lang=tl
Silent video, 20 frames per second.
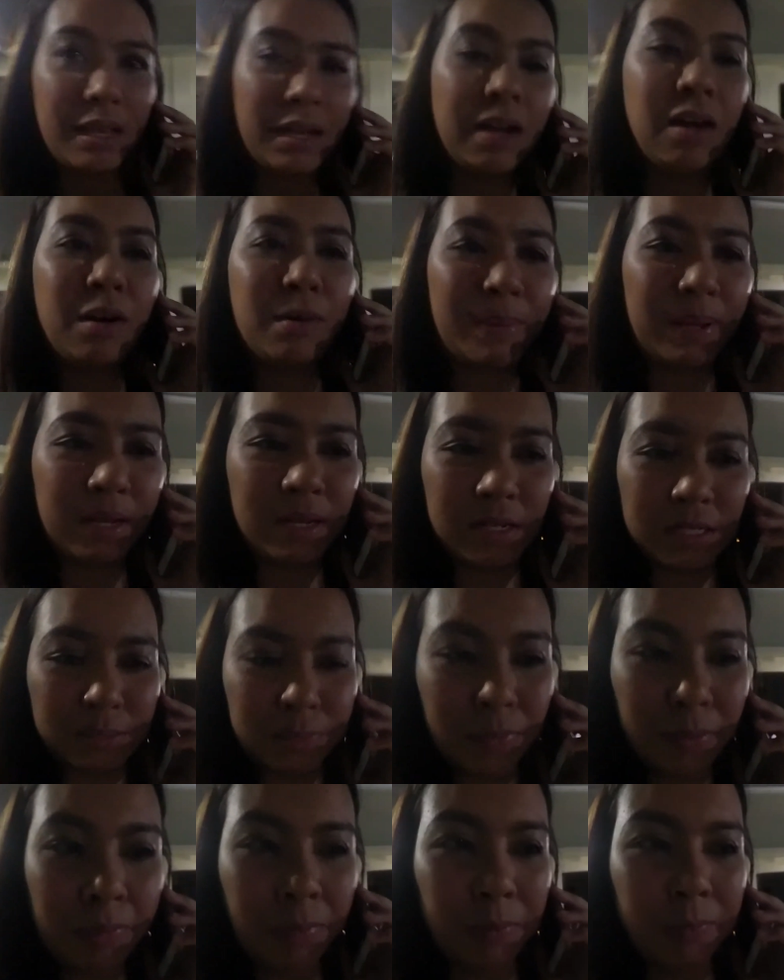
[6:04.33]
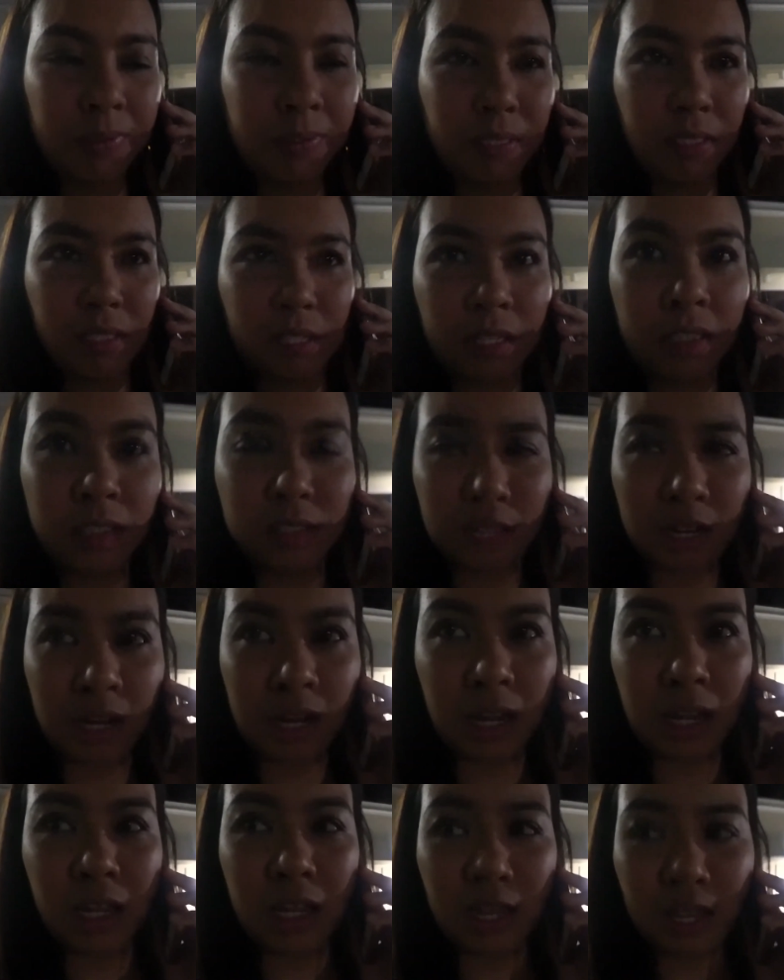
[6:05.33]
Oh my gosh, my mom's not
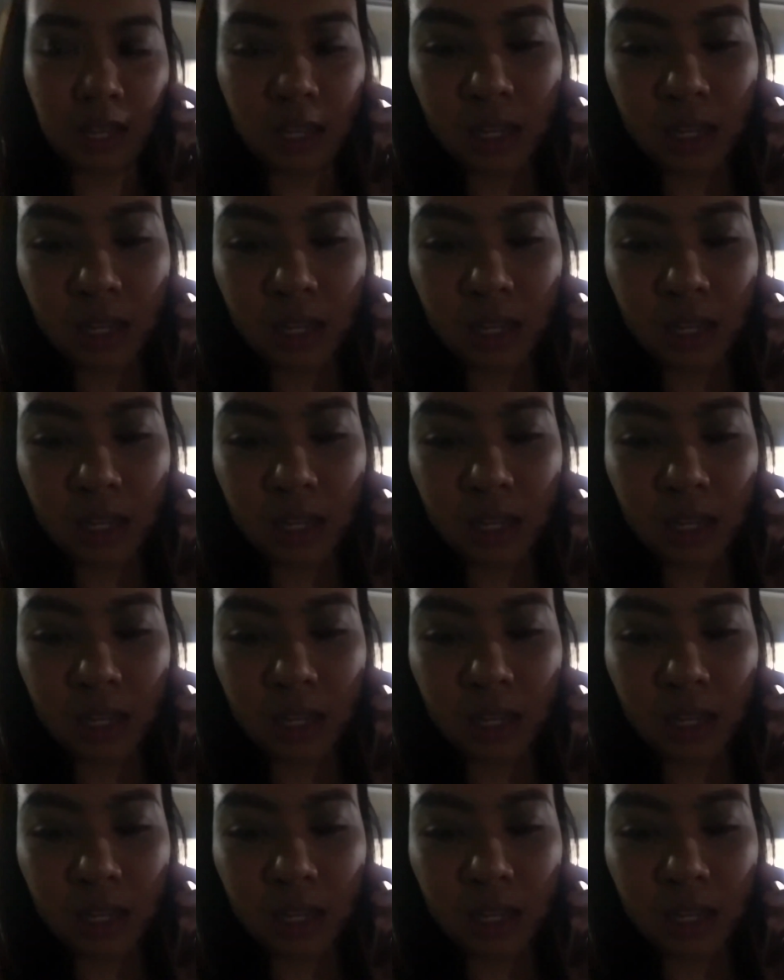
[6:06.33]
answering.